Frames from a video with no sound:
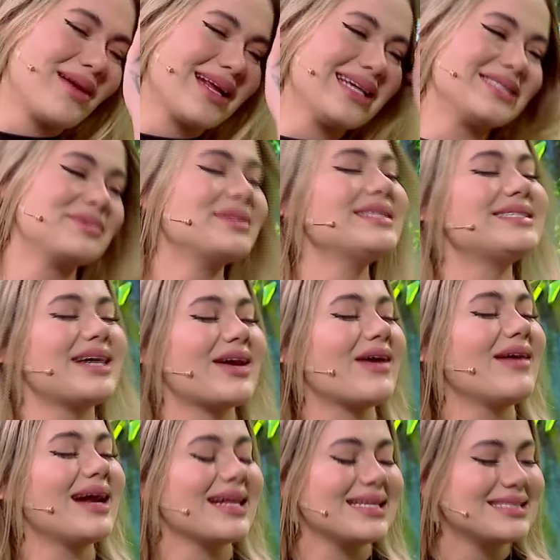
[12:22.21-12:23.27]
porque es muy charro
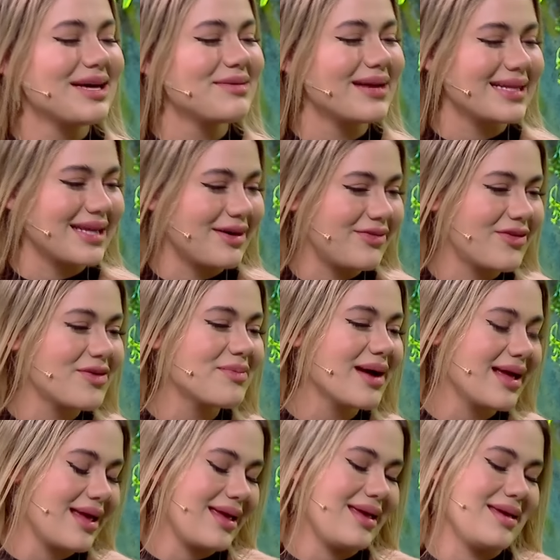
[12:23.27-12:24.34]
hablar de esa plataforma
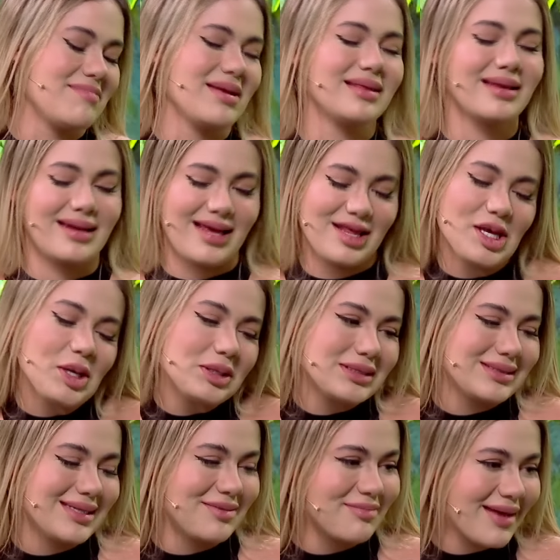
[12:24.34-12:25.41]
y meter a
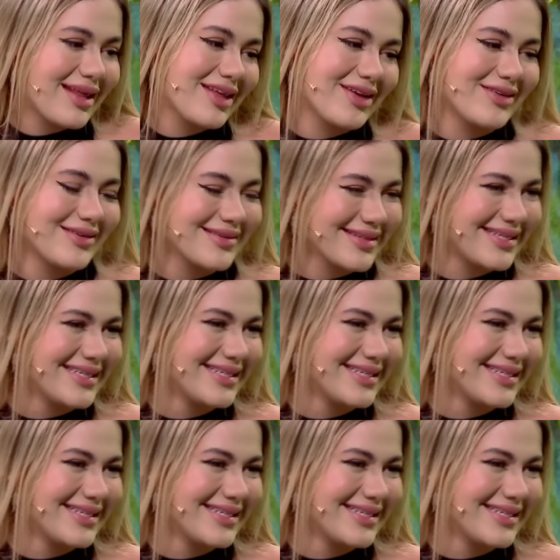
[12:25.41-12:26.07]
Dios en medio. Ah,